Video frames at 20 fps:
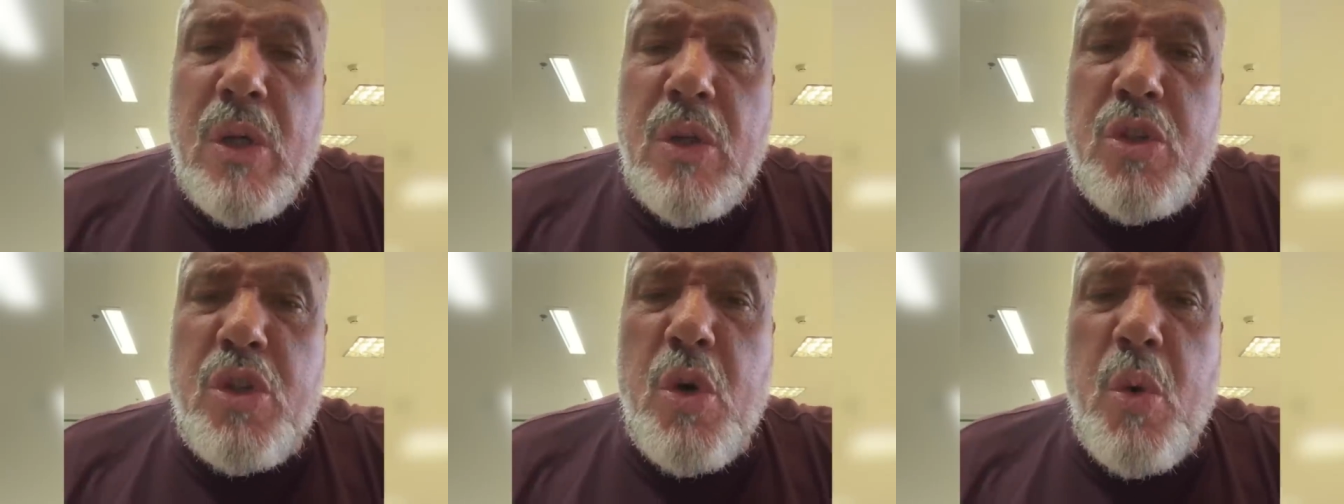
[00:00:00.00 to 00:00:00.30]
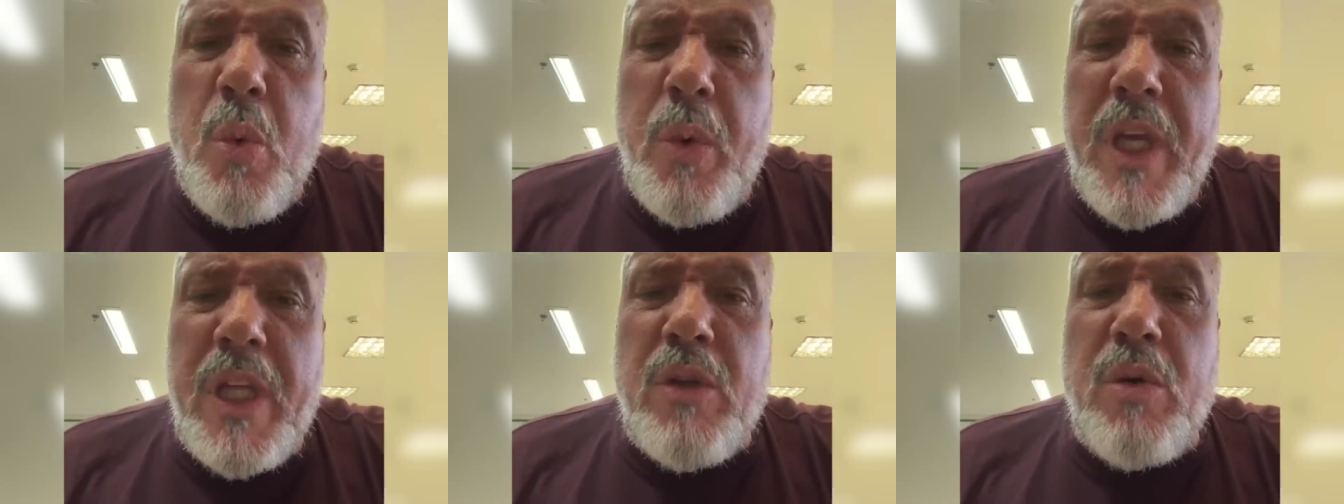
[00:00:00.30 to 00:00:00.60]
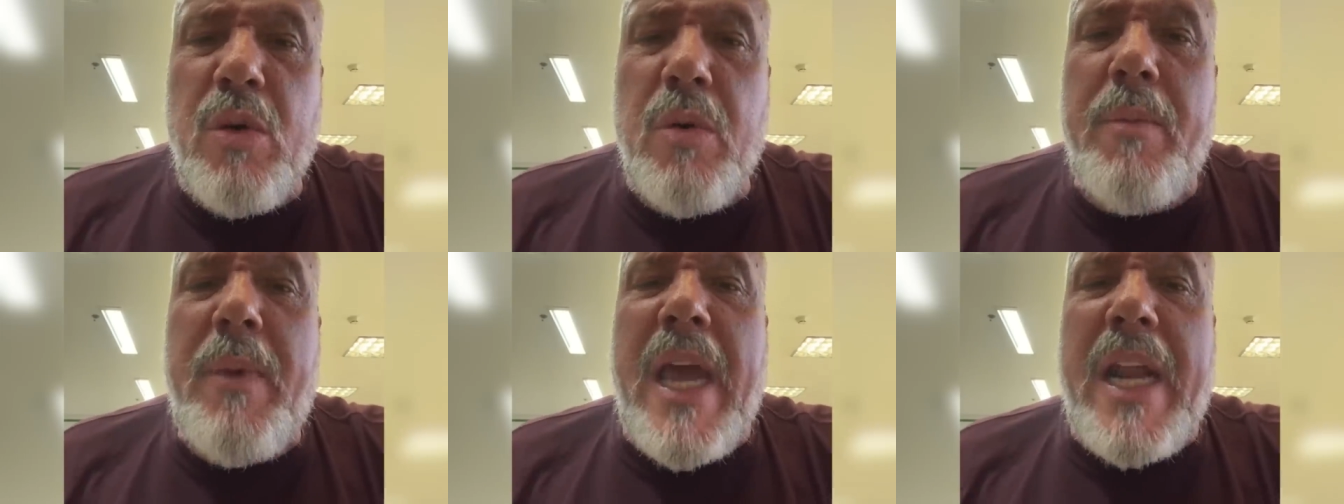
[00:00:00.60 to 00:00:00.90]
de um
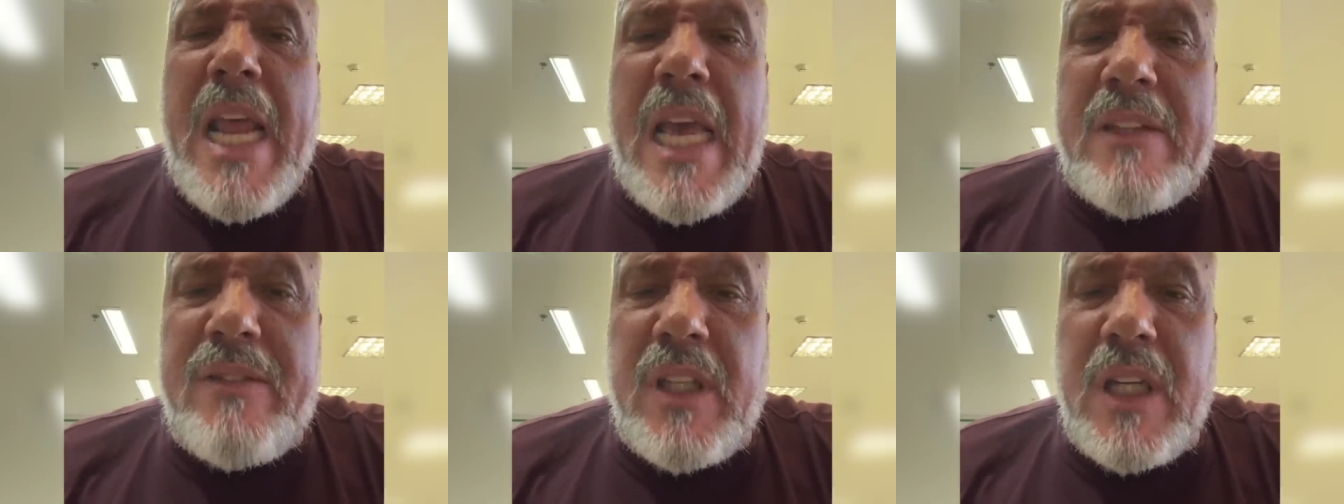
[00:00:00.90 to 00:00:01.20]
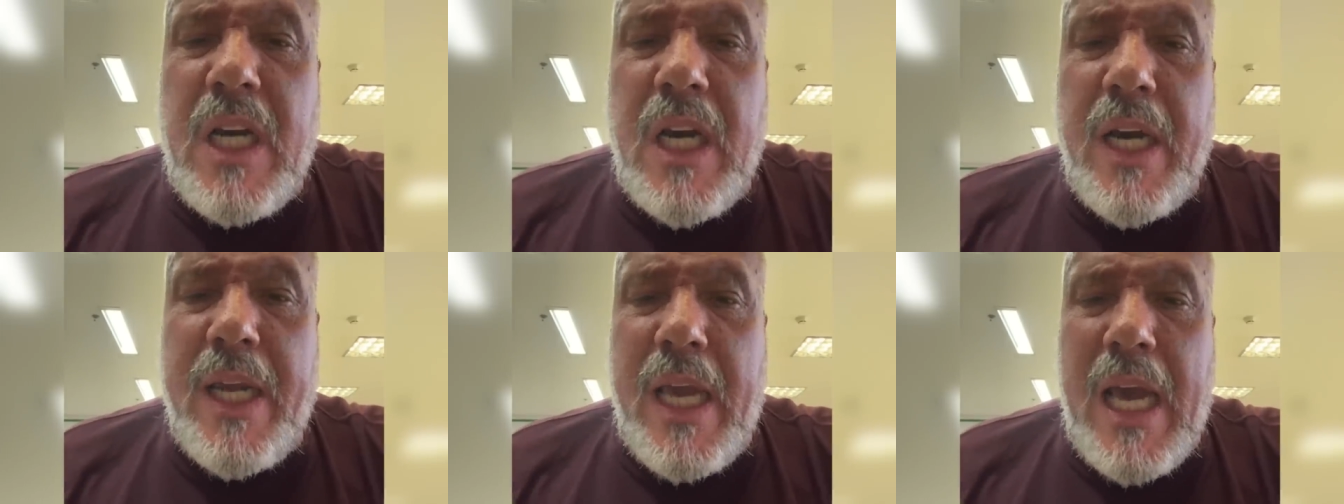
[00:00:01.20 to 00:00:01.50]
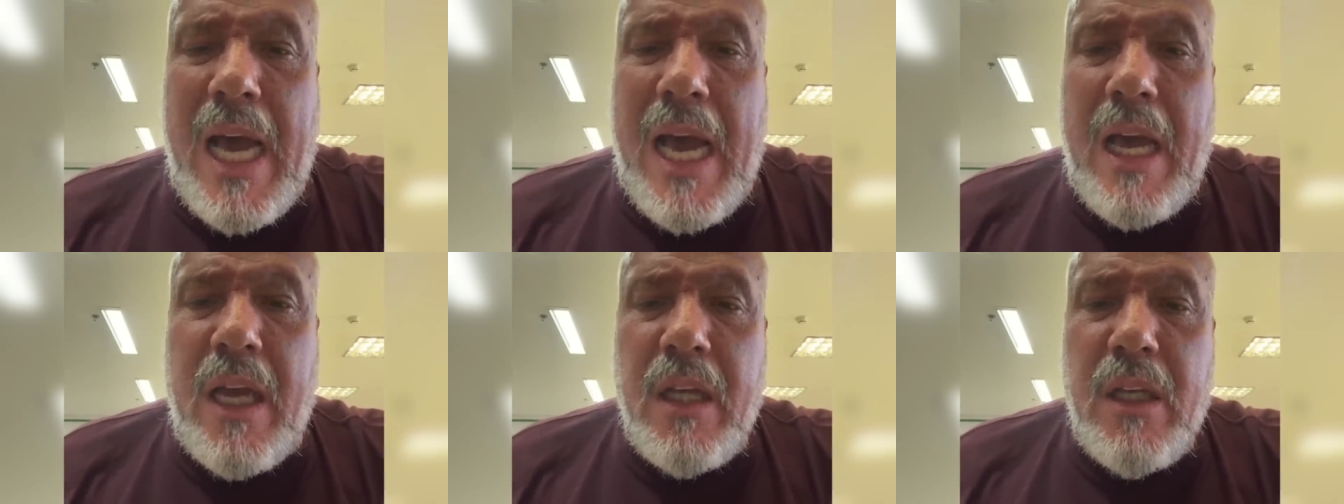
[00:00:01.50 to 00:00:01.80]
ídolo merece
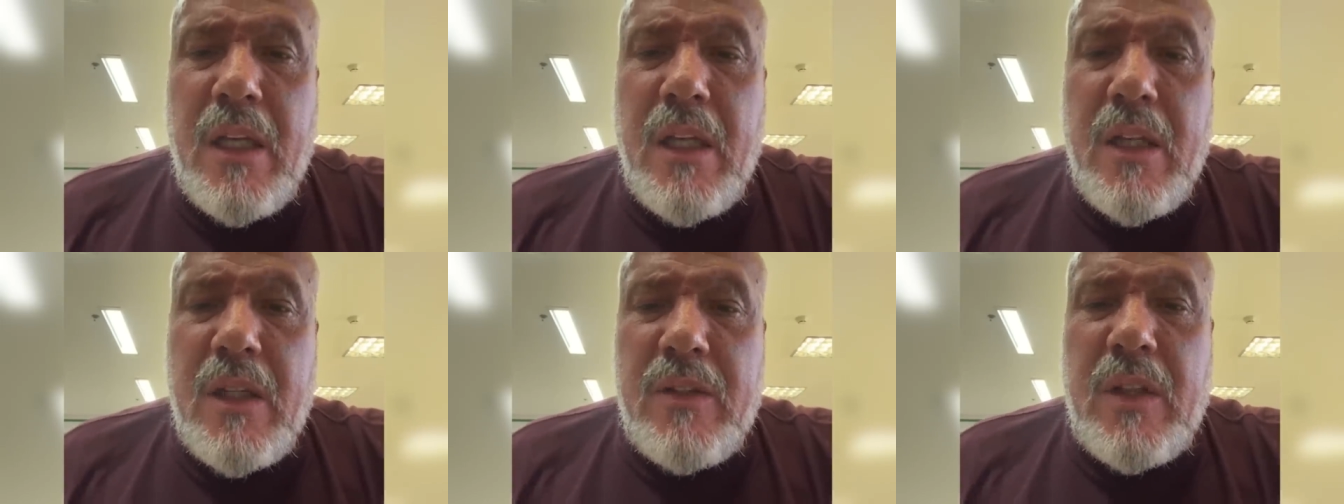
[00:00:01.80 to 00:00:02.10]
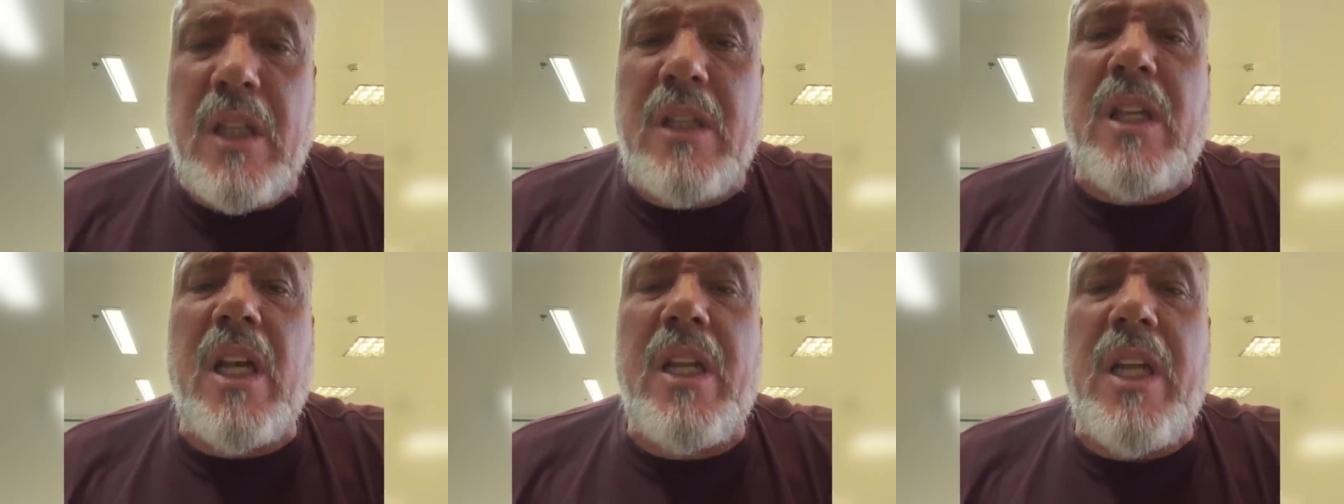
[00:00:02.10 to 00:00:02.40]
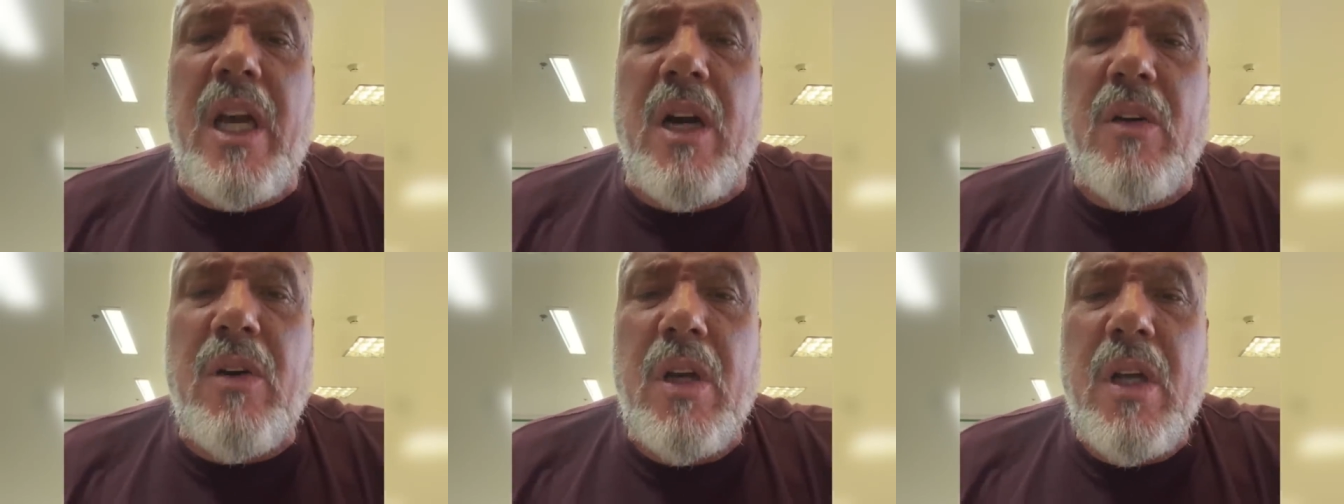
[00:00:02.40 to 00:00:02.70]
ganhar você
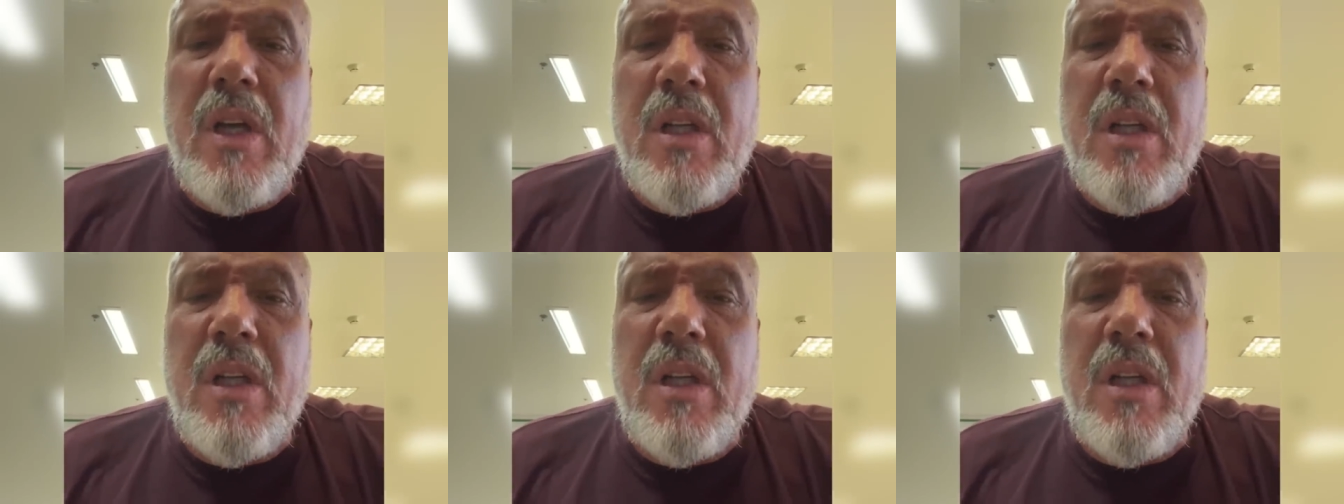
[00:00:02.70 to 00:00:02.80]
entendeu?